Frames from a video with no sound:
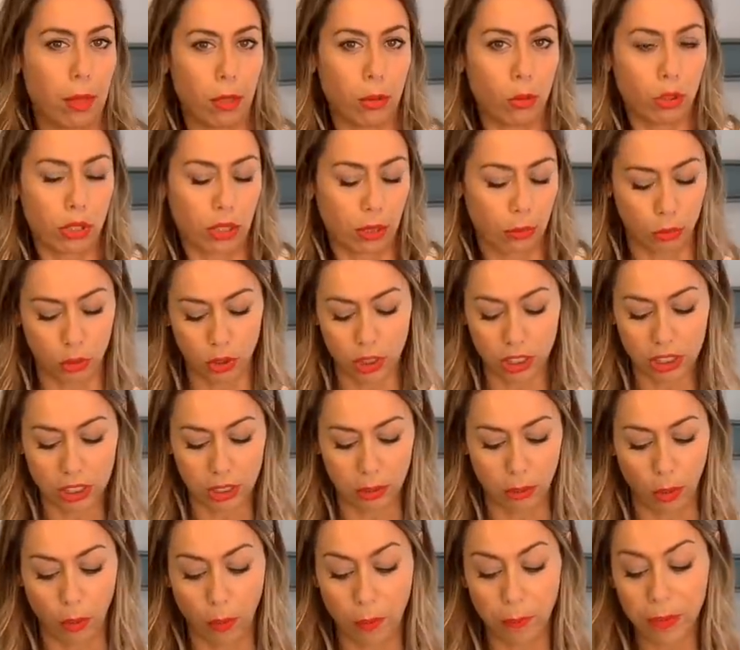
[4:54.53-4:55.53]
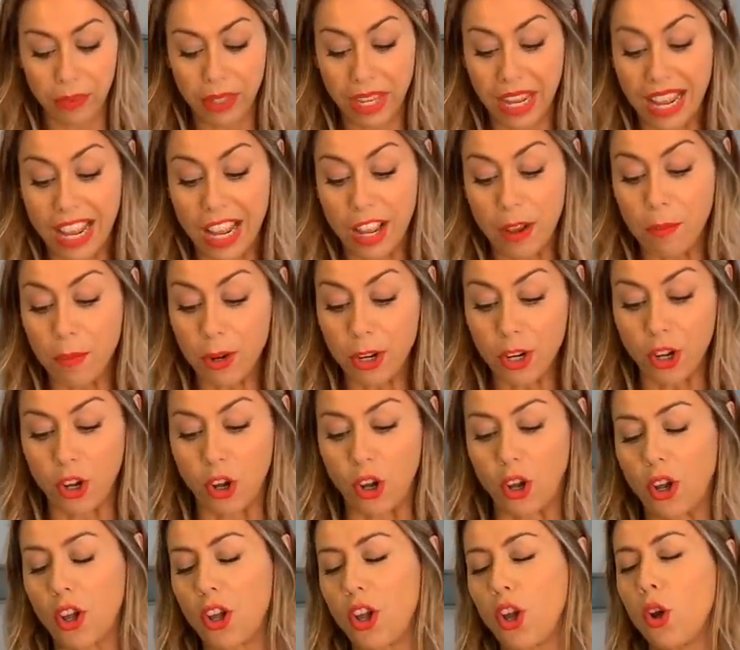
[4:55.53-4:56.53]
me gusta muchísimo. Bueno,
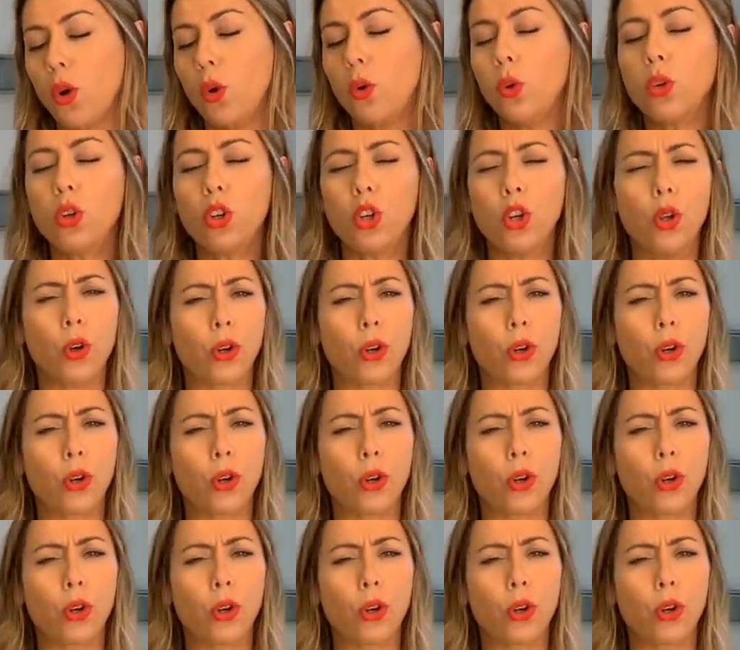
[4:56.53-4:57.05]
un